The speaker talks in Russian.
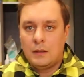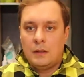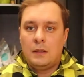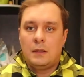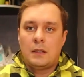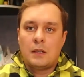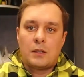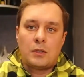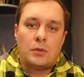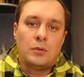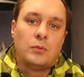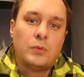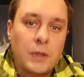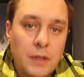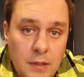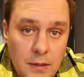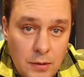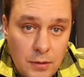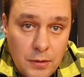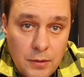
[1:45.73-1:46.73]
Итак, что у
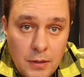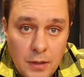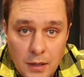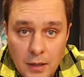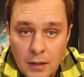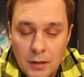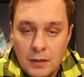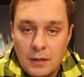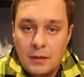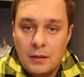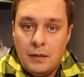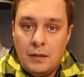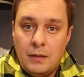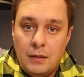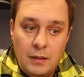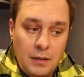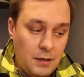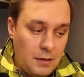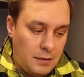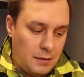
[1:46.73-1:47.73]
нас сегодня
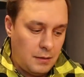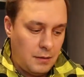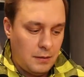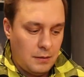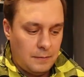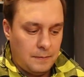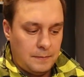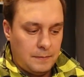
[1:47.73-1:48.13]
есть?